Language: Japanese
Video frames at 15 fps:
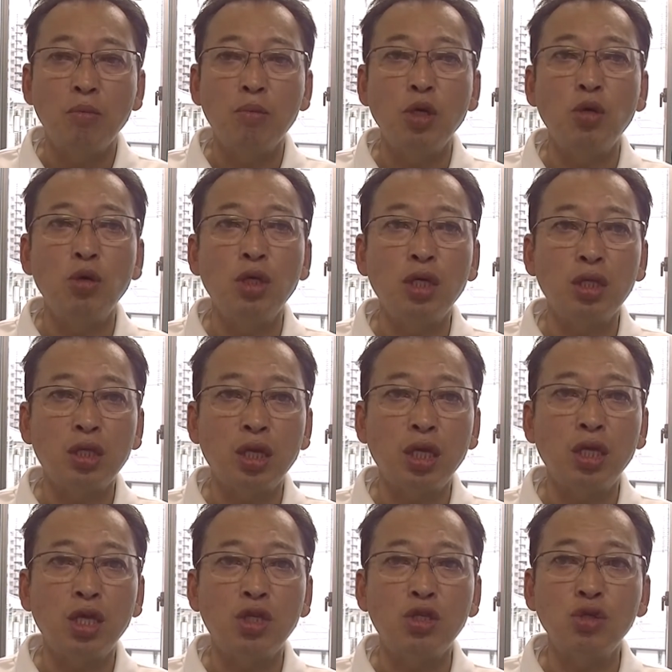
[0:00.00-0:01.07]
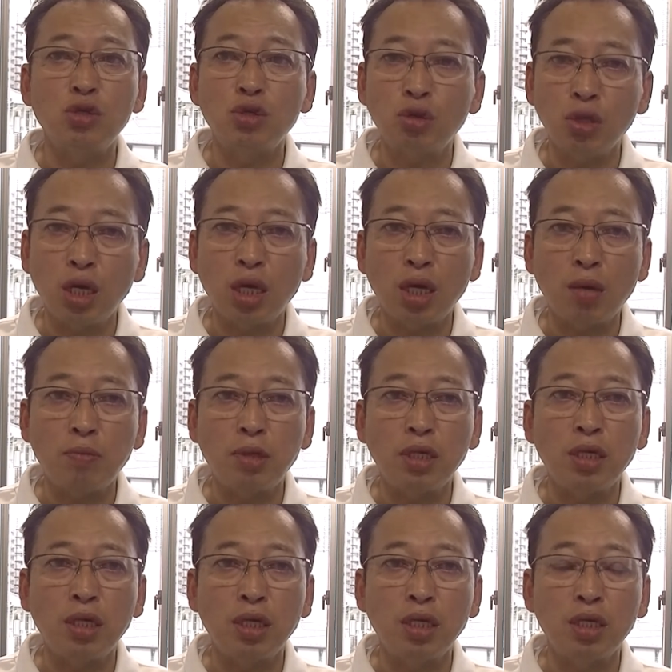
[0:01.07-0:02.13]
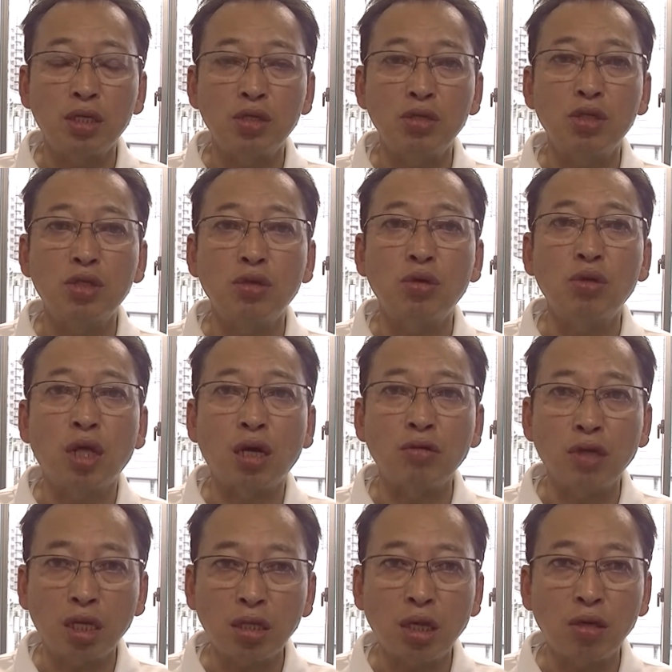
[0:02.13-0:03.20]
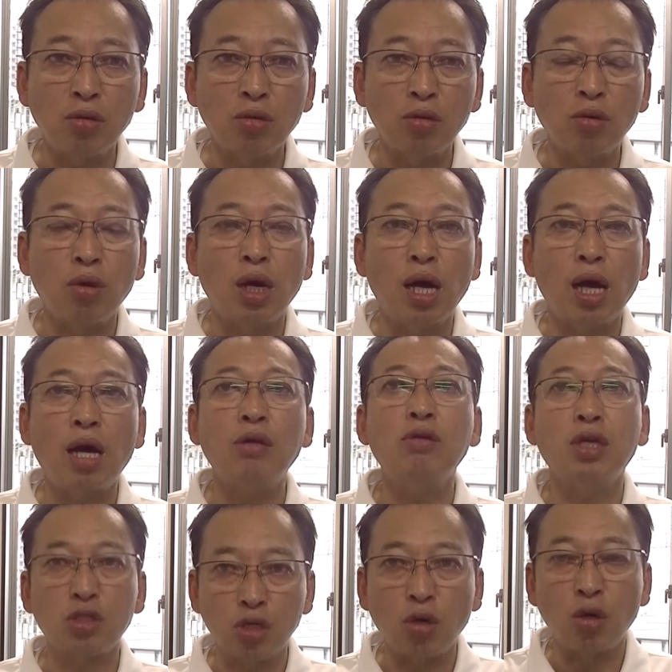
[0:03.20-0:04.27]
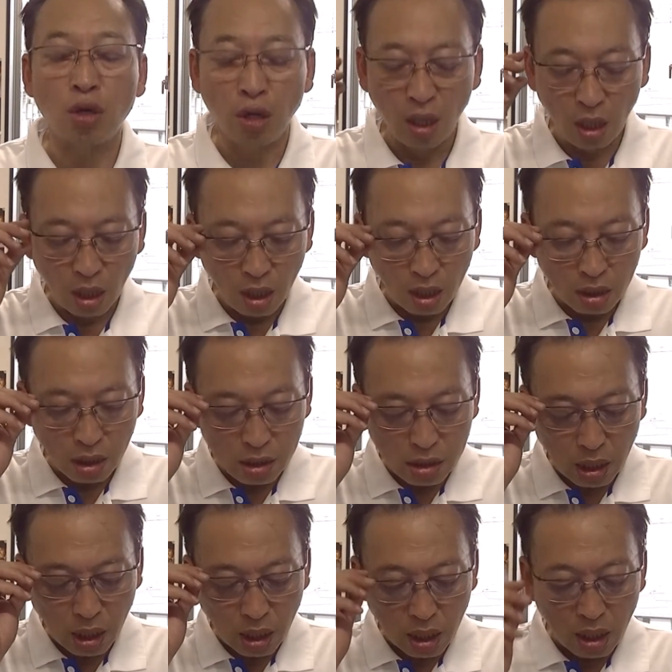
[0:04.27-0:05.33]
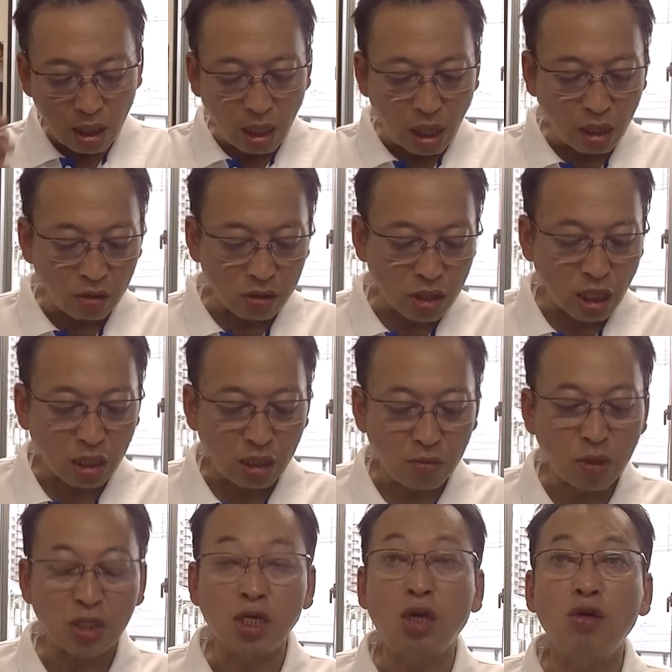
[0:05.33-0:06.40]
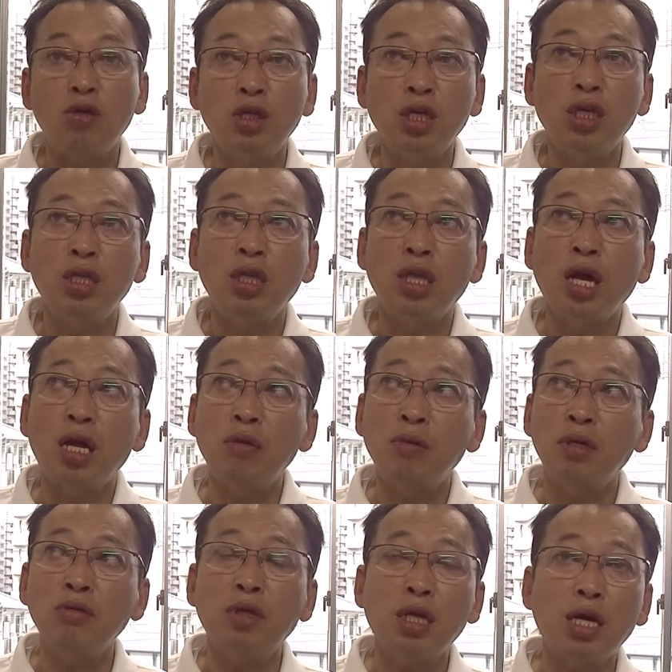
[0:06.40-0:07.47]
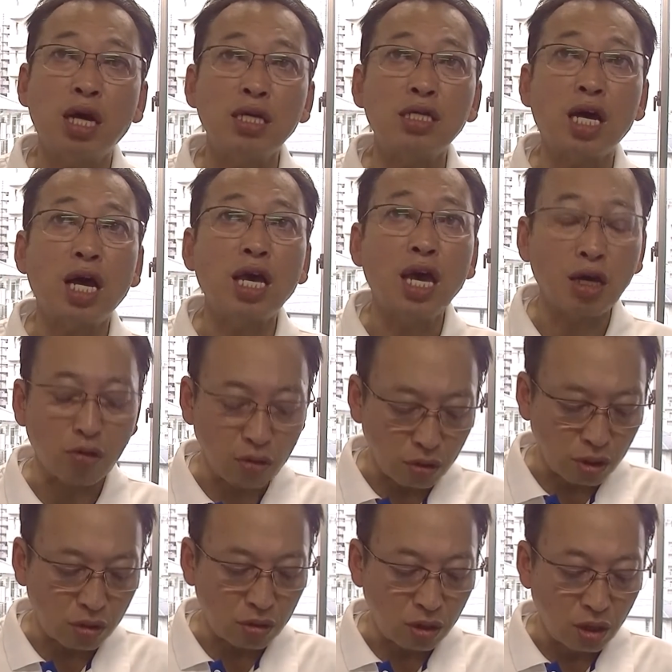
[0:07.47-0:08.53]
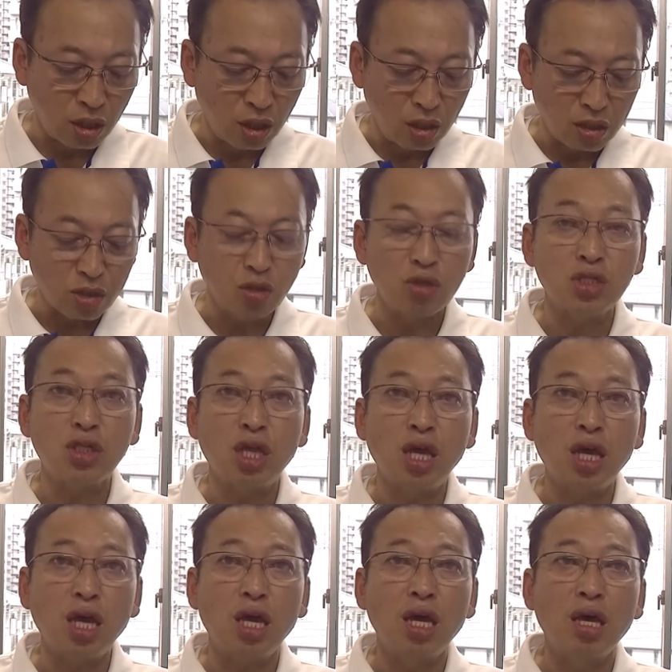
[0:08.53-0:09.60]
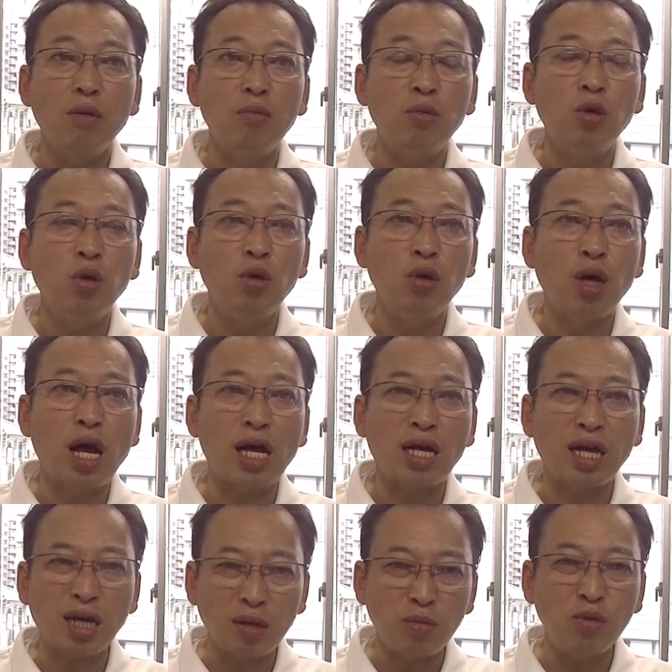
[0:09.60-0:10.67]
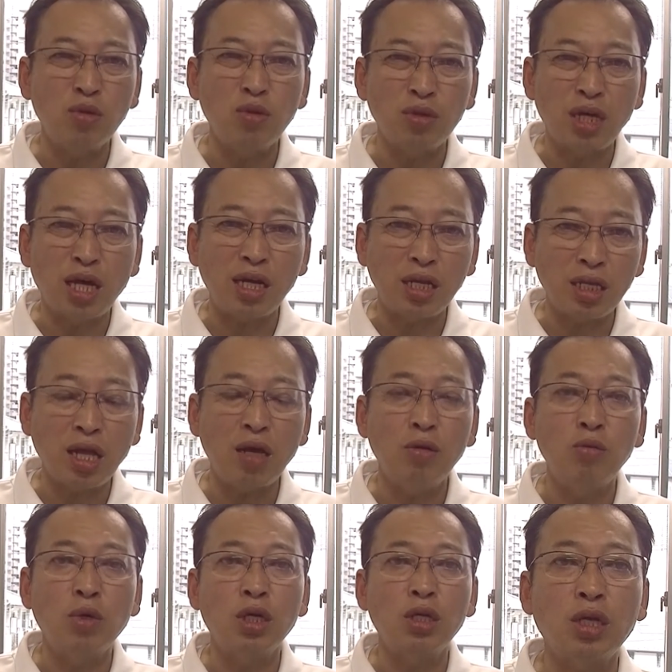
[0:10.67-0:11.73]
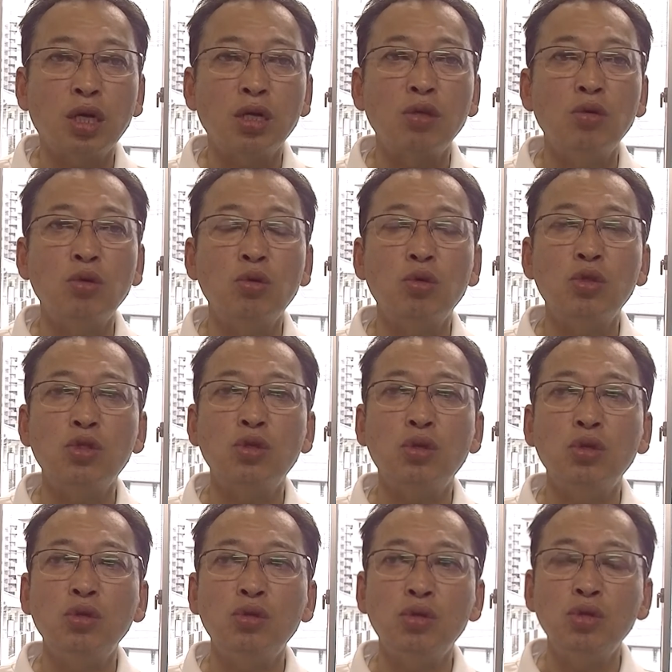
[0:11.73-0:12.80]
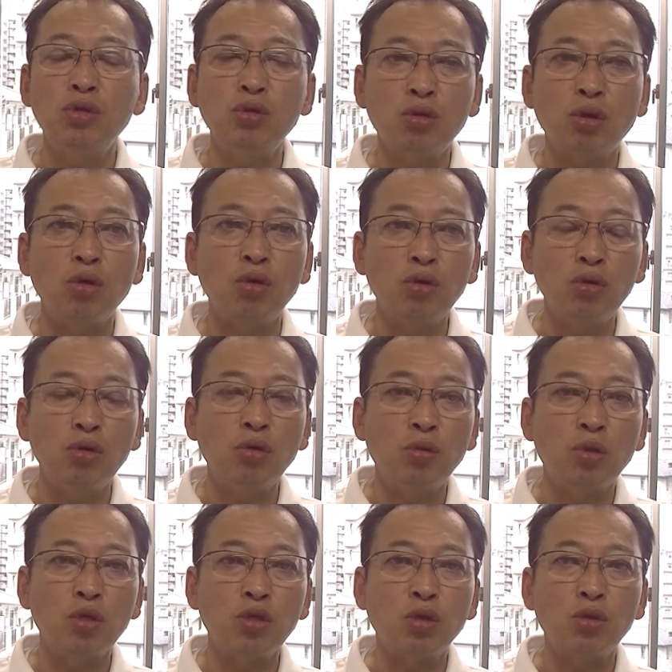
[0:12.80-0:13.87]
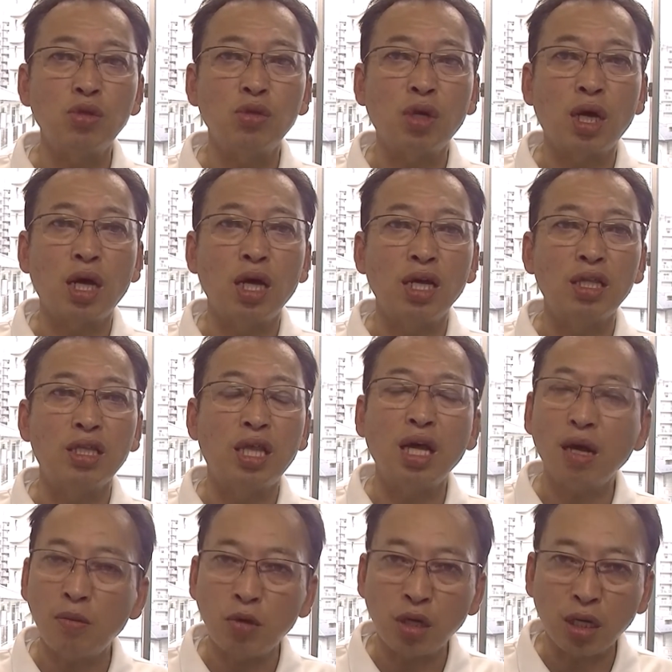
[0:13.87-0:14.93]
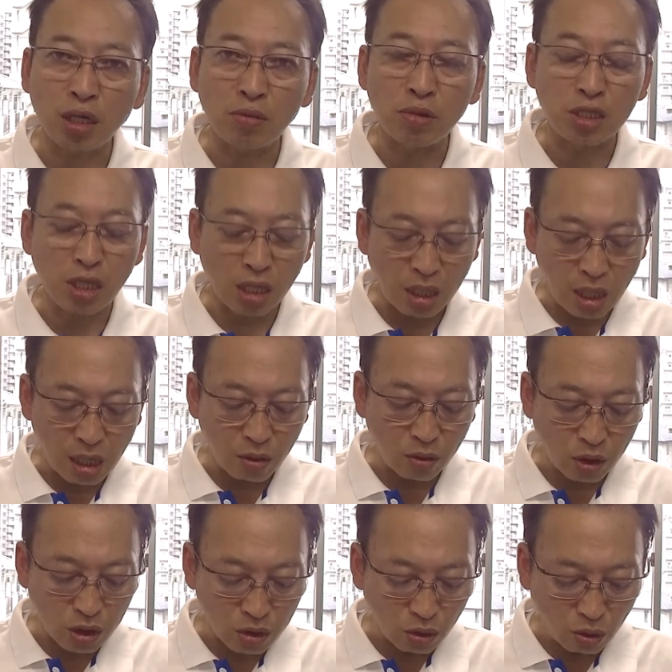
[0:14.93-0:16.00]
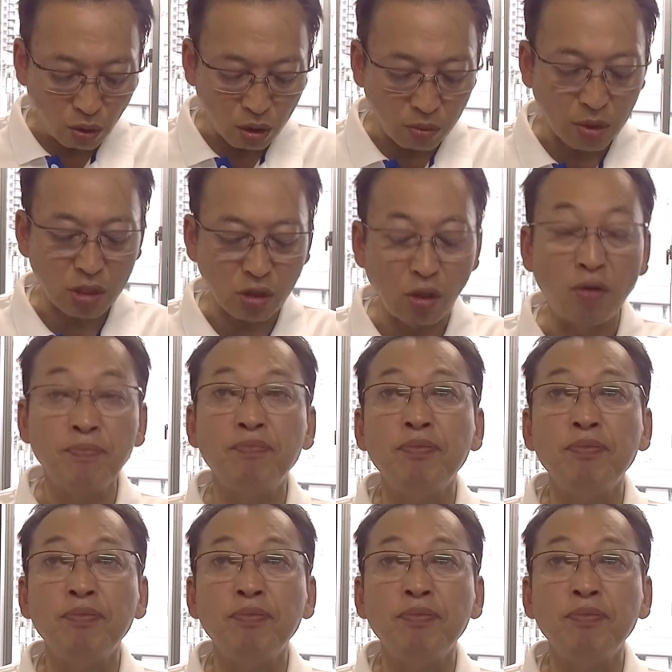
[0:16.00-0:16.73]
病院行って熱中症でやっぱり、ね、数日後に亡くなったということはあるでしょうですからあのさっき言いましたようになるべくなら朝早く行くそしてもう墓がもうやれんな思わら納骨堂に移るというのも一つは手かも分かりませんがこれはちょっと置きましょ